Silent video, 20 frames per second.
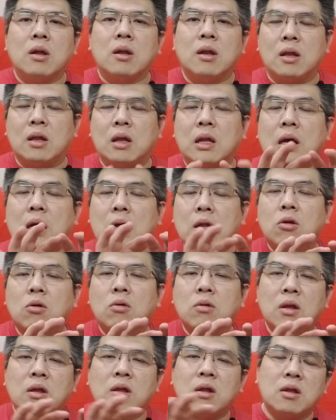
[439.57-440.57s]
你的那个
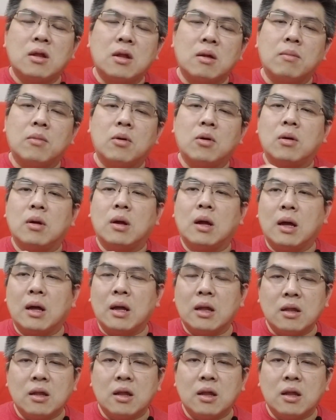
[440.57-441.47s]
东西是什么啊？